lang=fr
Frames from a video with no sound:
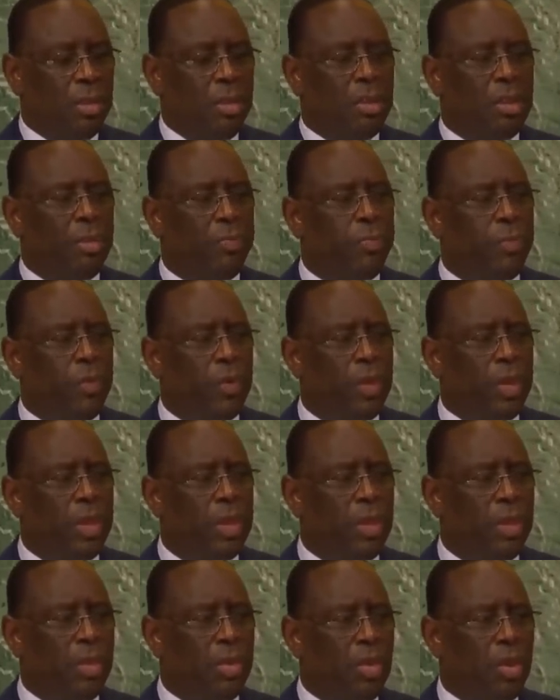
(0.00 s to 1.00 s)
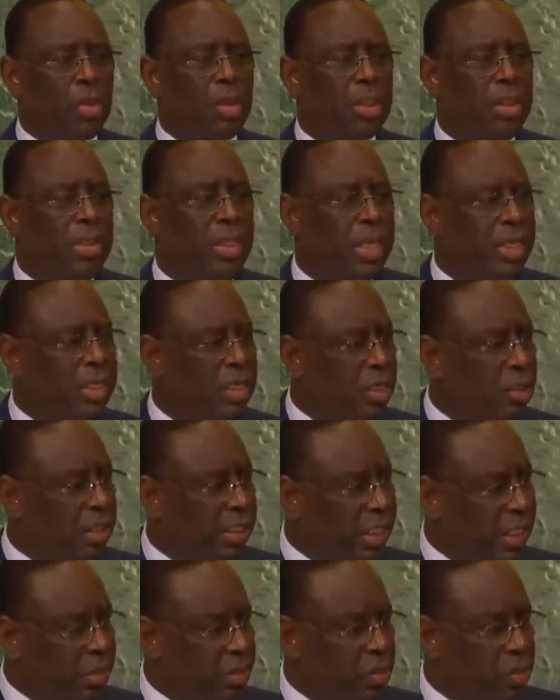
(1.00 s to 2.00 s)
Depuis notre dernière
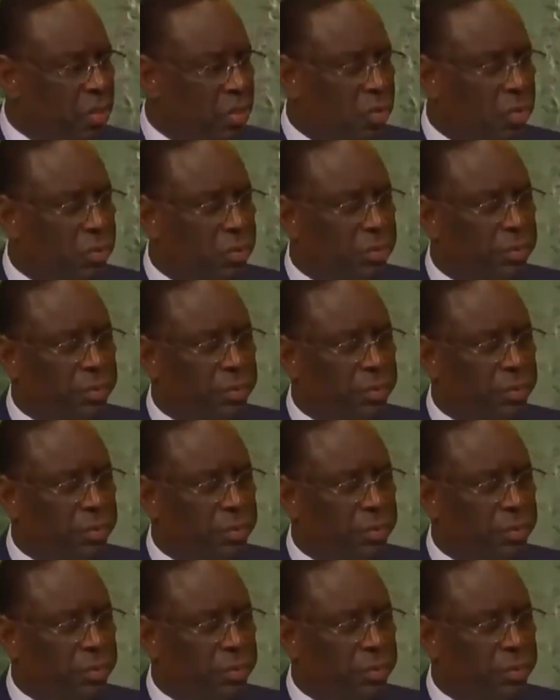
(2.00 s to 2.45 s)
session,